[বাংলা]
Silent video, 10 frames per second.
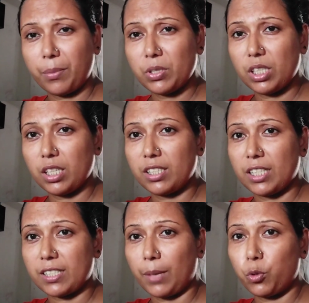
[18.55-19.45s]
আমার চ্যানেলটি
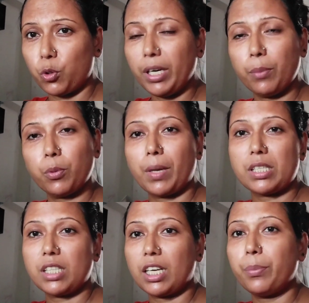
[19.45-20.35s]
সাবস্ক্রাইব করবেন এবং
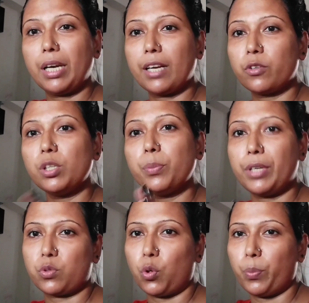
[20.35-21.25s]
পাশে থাকা বেল আইকনটি
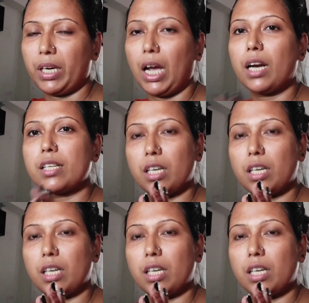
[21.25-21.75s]
প্রেস করবেন আর